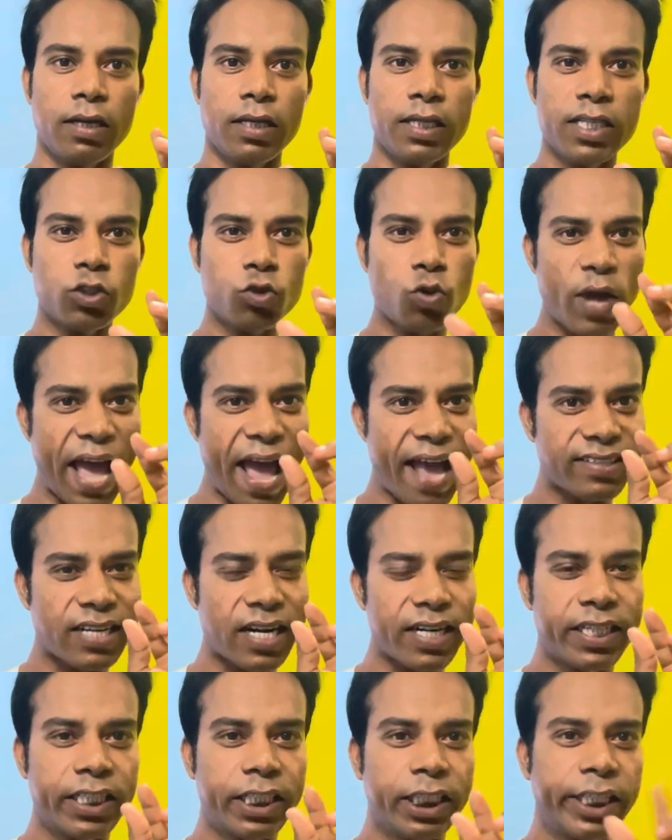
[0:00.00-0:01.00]
इसको ऐसा
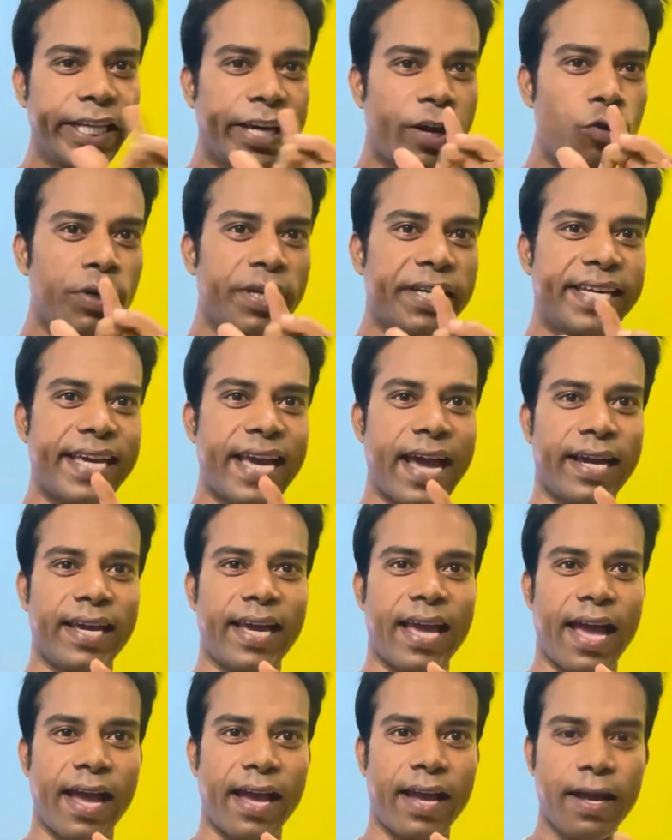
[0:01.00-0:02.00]
ट्यून किया
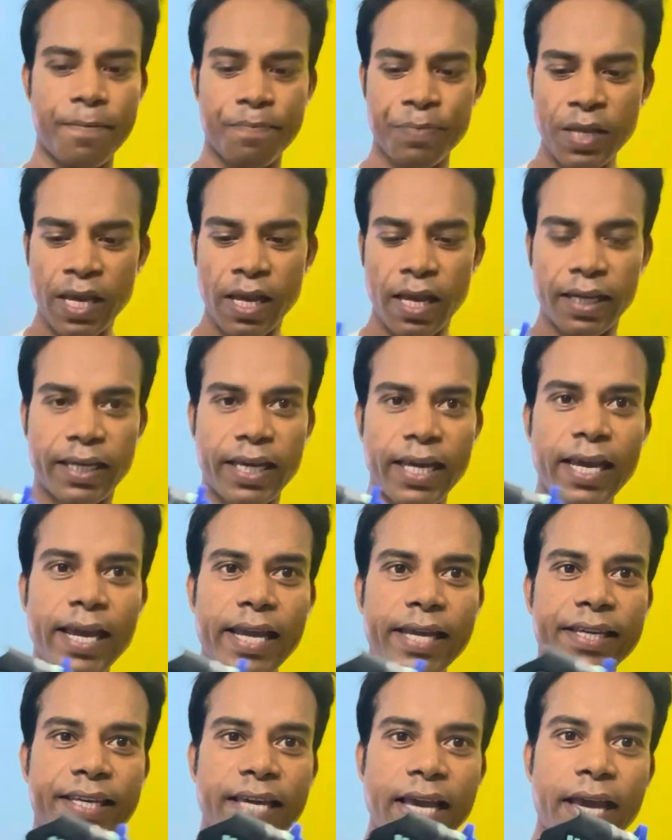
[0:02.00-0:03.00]
गया है कि
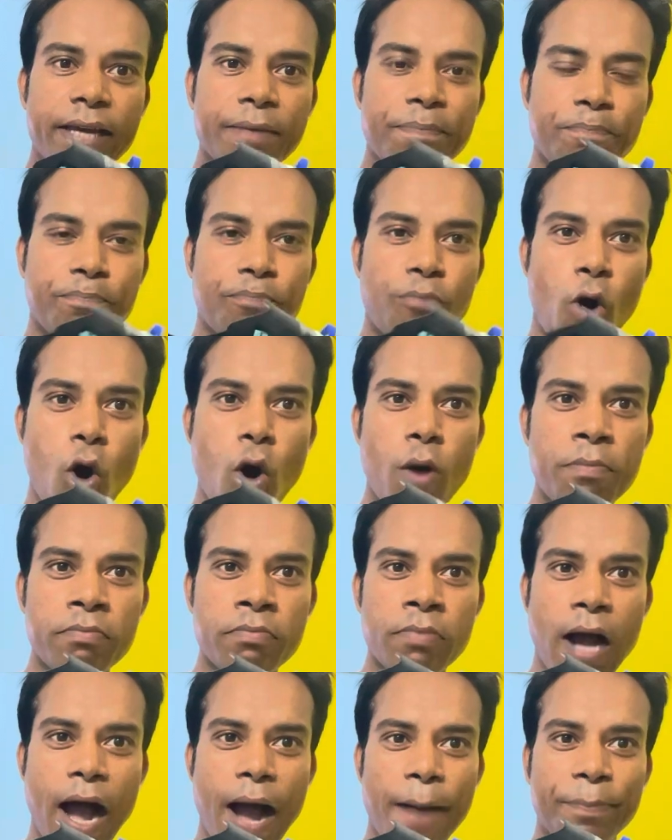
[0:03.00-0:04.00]
ये
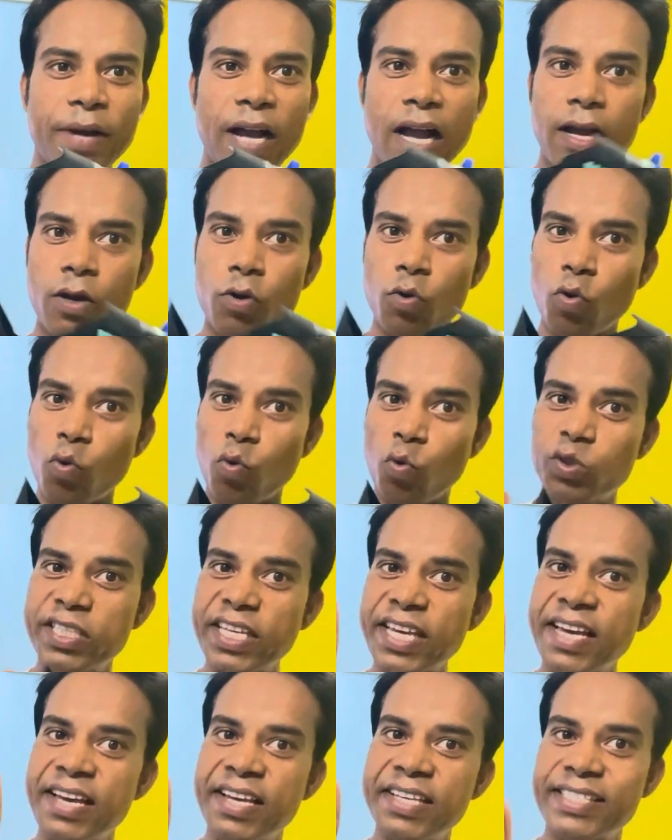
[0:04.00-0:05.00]
फॉर्म आपका
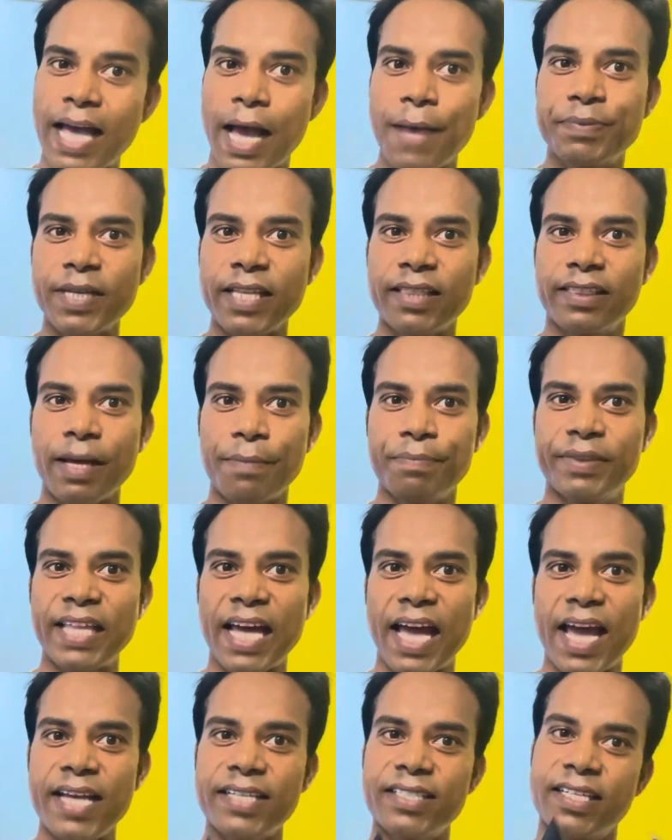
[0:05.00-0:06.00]
उसी हिसाब से
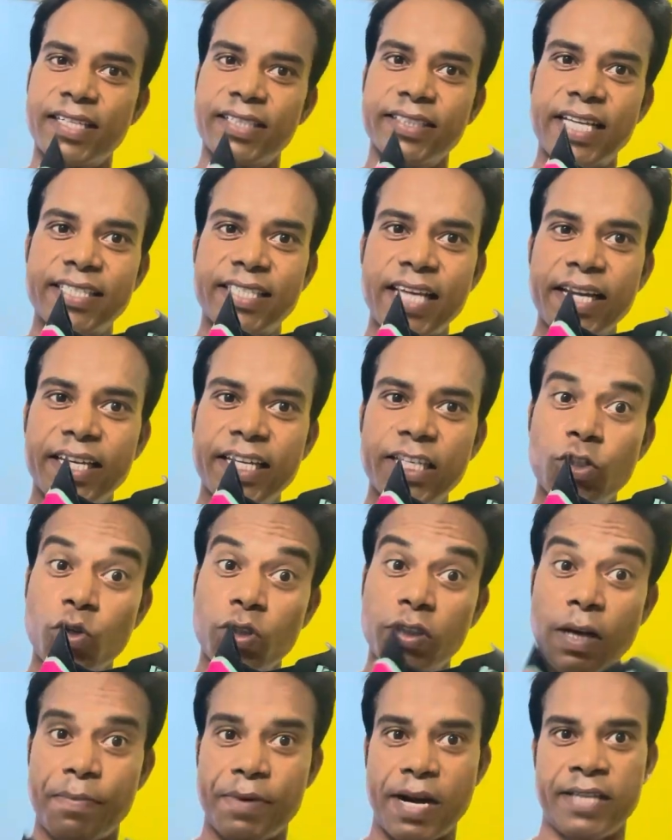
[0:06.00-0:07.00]
दबता है जैसा कि इसको
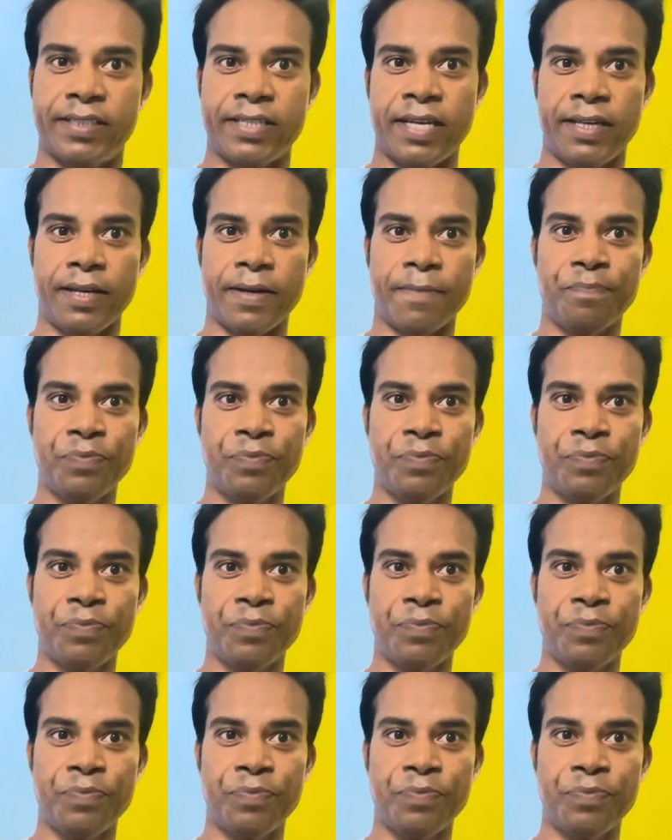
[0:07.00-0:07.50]
दबना चाहिए